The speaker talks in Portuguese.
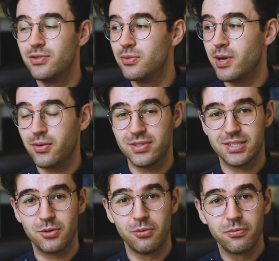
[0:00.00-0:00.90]
vira uma
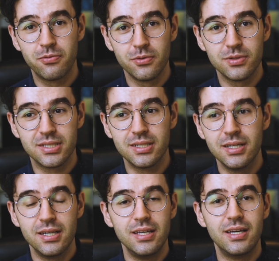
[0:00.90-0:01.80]
coisa confusa
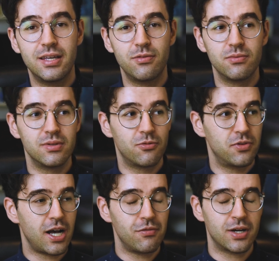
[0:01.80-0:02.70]
e que
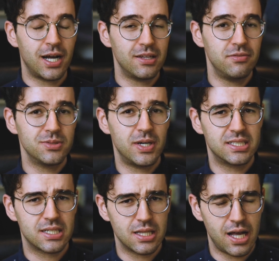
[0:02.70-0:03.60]
ficava cada vez
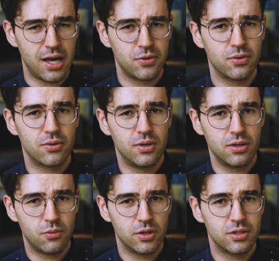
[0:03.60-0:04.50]
mais claro
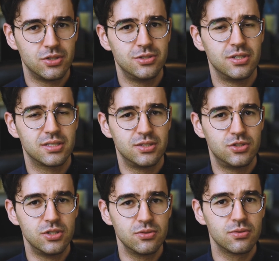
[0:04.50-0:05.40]
enquanto a gente ia
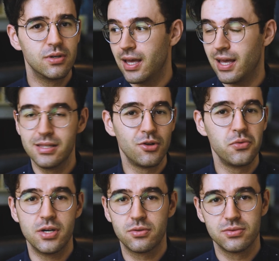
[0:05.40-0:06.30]
assistindo, ele
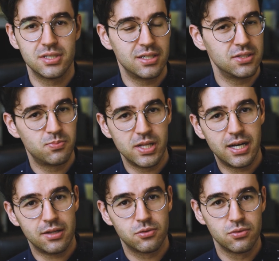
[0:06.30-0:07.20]
não ia conseguir
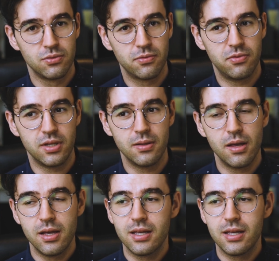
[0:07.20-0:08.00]
explicar tudo no fim,